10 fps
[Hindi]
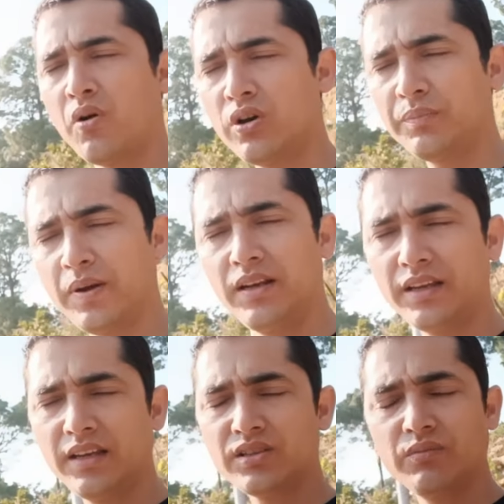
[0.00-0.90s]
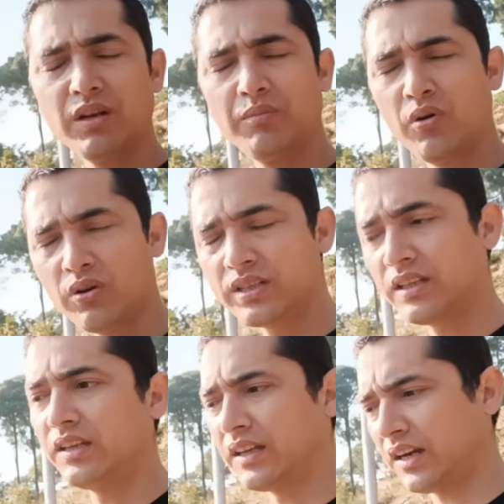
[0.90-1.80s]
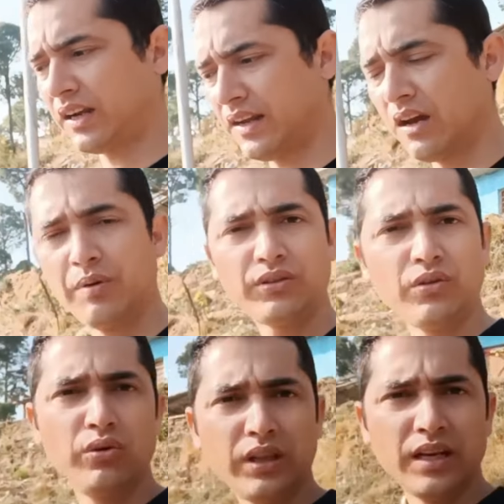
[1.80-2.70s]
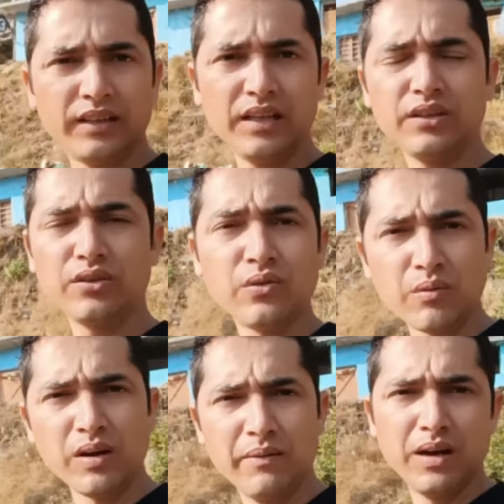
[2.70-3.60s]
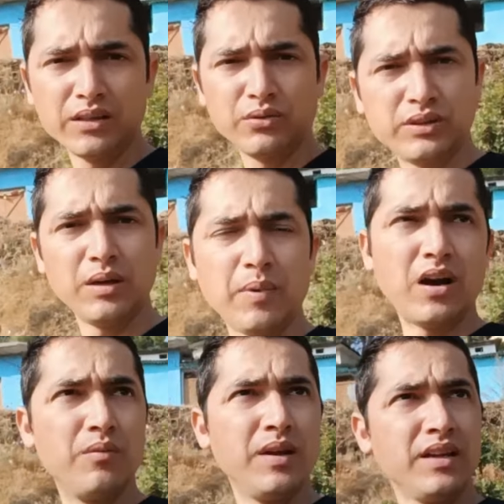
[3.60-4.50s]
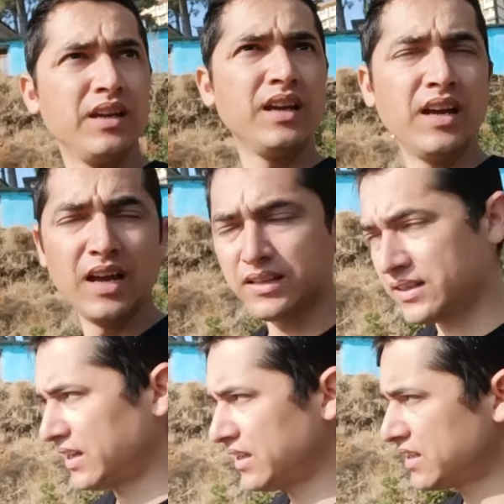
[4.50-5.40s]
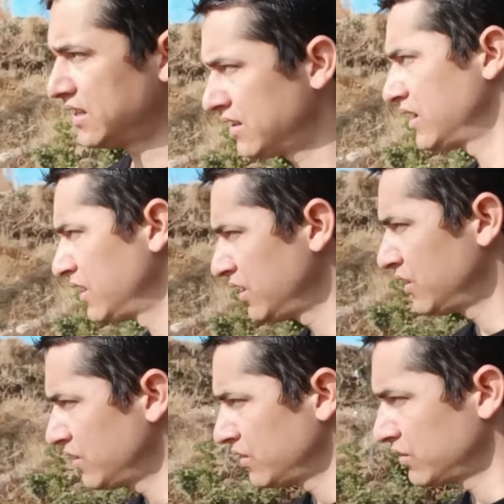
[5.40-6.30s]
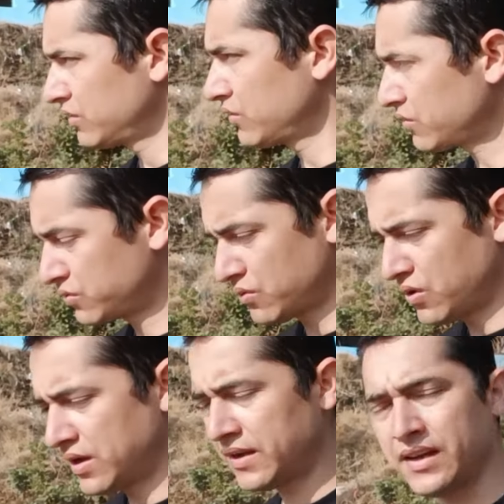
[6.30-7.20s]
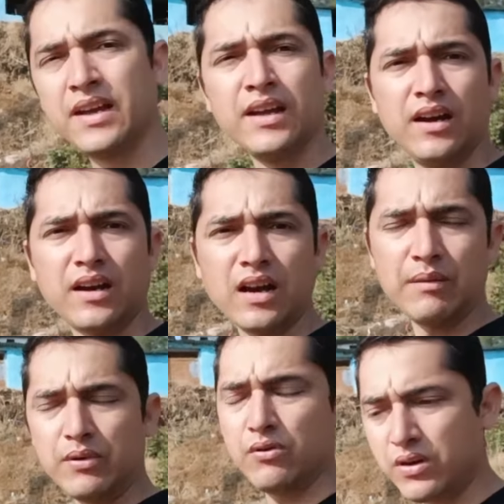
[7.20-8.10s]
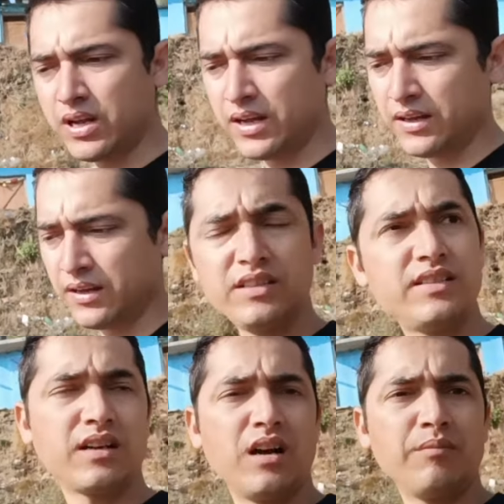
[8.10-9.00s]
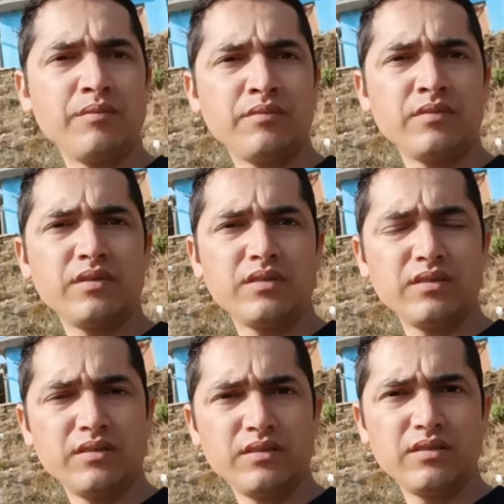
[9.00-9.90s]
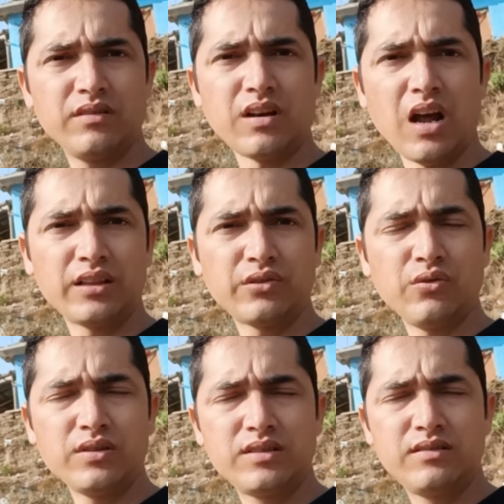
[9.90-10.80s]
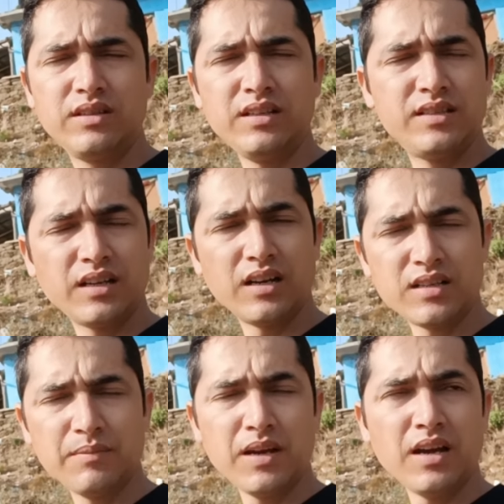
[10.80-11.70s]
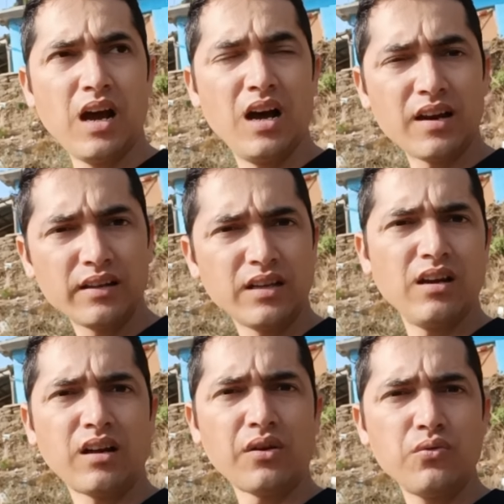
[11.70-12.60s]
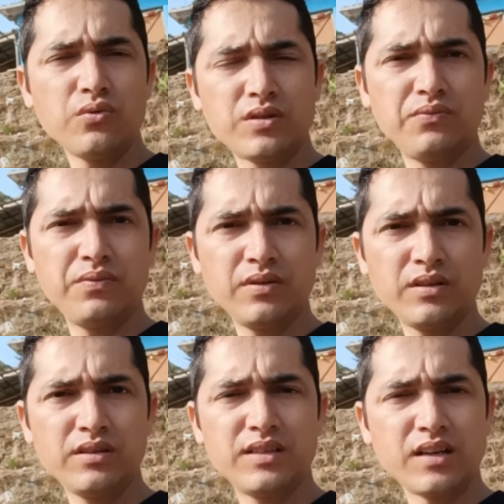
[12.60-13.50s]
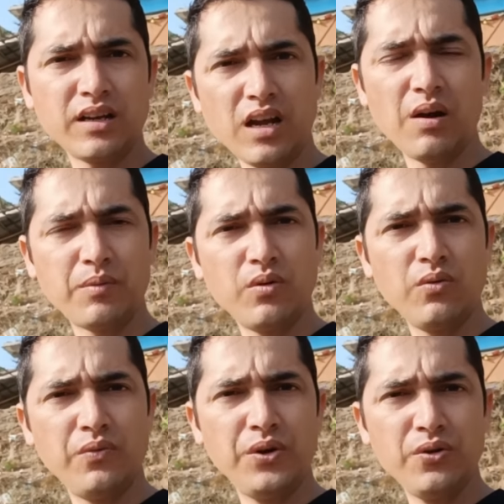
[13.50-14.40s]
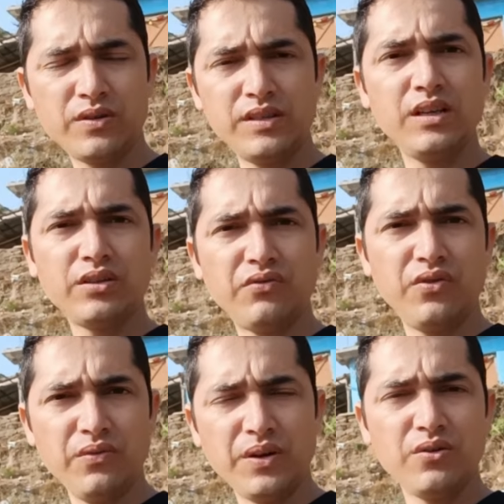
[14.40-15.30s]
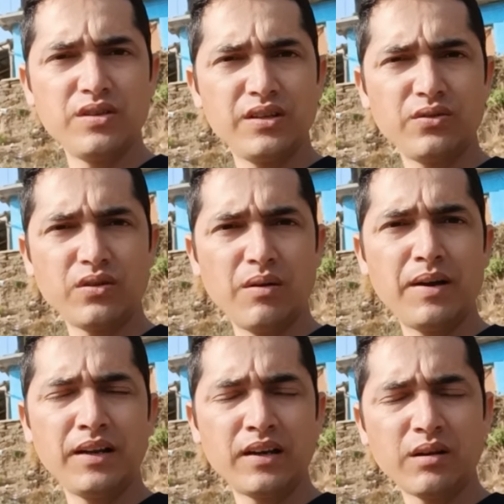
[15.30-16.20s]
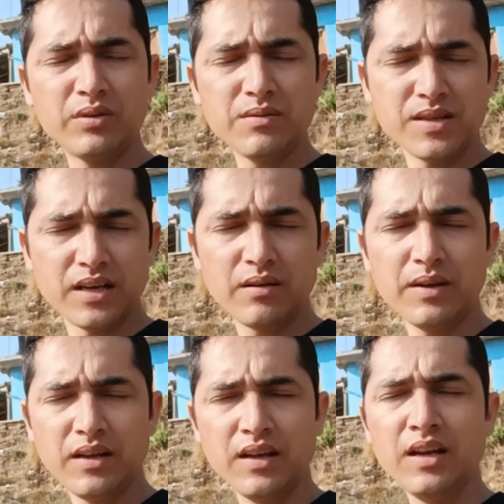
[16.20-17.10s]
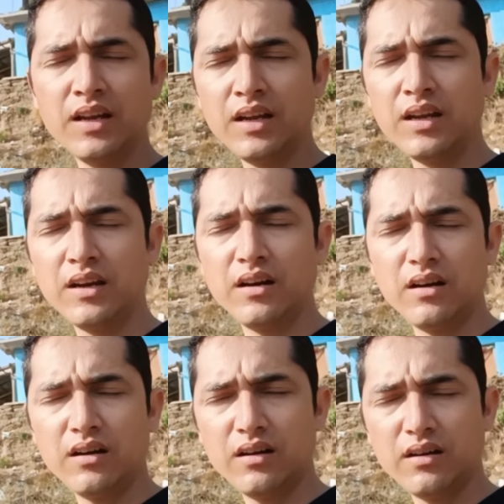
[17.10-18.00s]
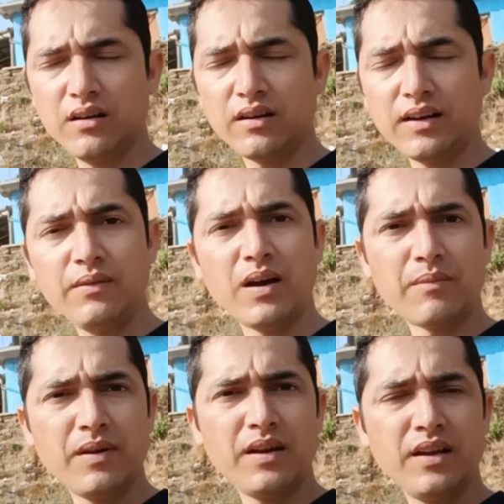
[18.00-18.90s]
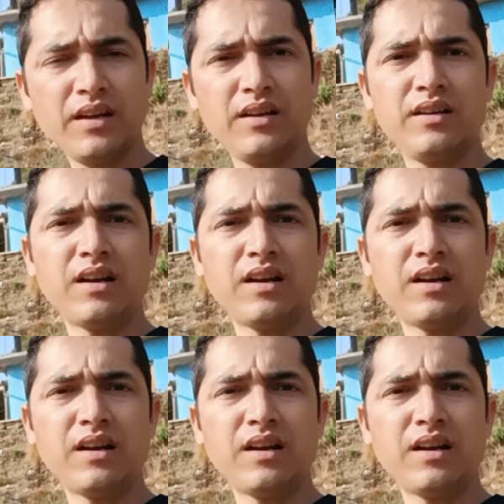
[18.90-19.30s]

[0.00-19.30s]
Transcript: बहुत पहले केस तो मैंने बहुत ज़्यादा देख रखे हैं यहाँ पर तो होते रहते हैं ये तो नॉर्मल बात होती है पहाड़ों में ऐसे केस तो दोस्तों अगर आप लोग जिस जगह हम रात को जिस जगह से मैं आ रहा था अगर उस जगह की आपको वीडियो चाहिए तो फुल वीडियो चाहिए तो कमेंट करके मुझे बताना मैं अगली बार मैं